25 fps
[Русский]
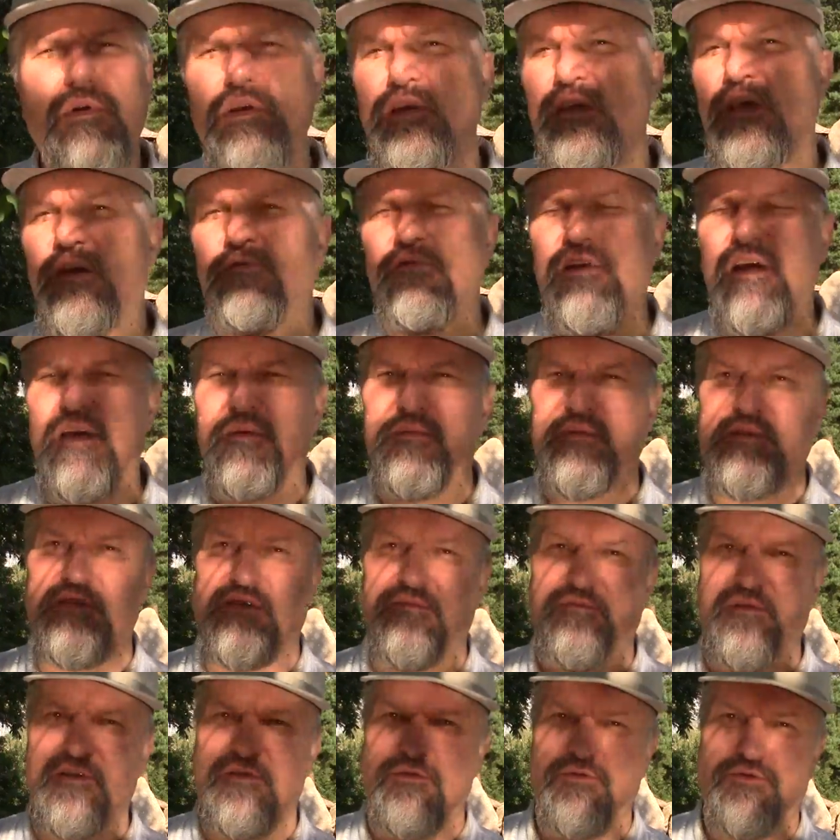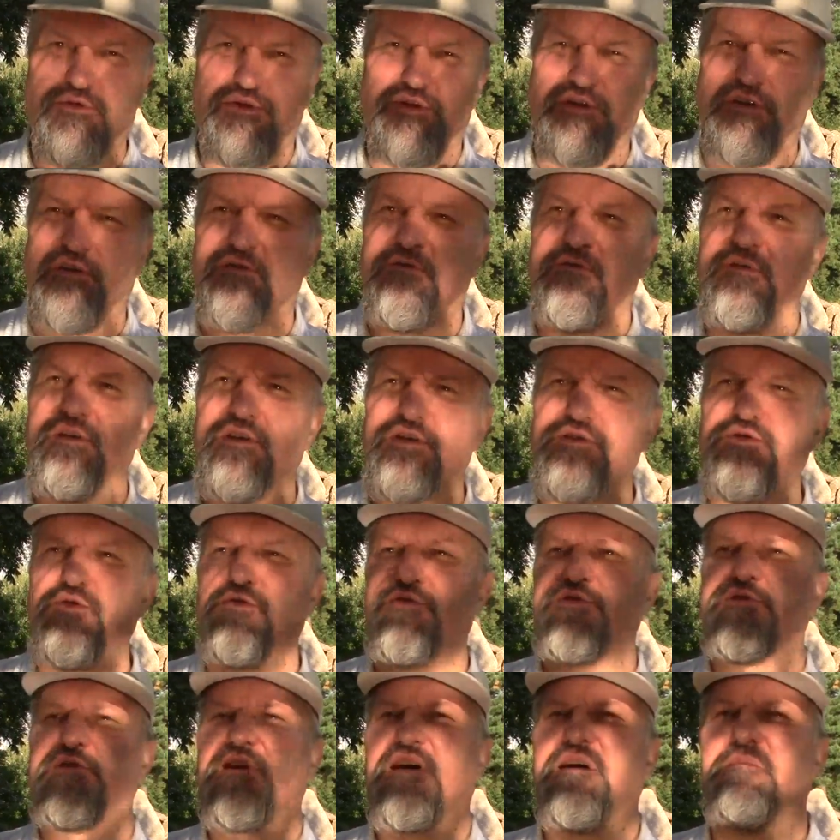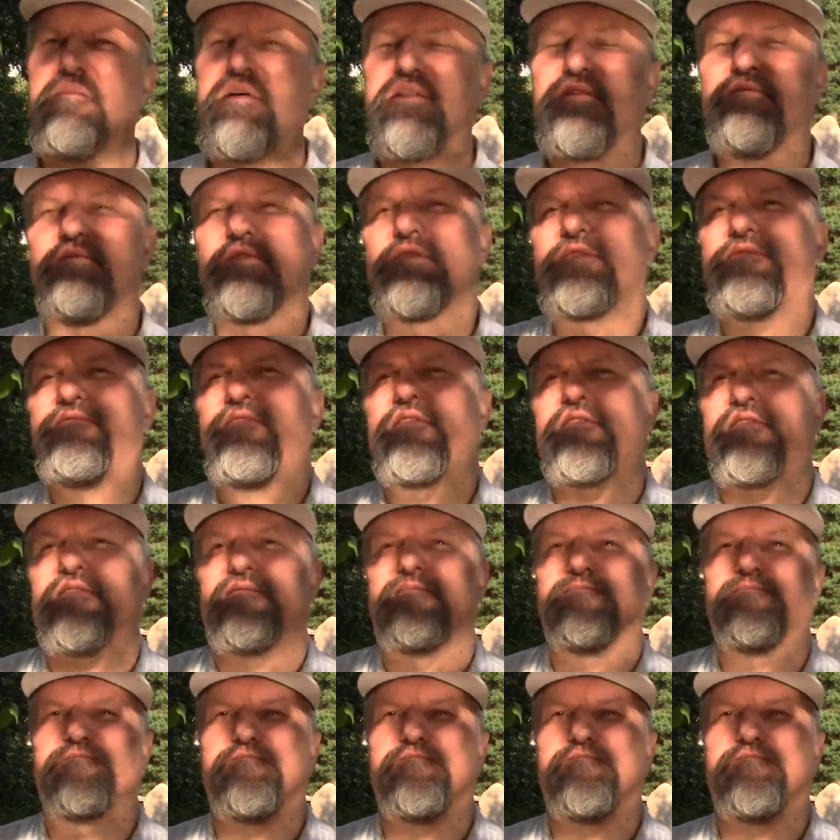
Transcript: не являемся верующие источником этого света.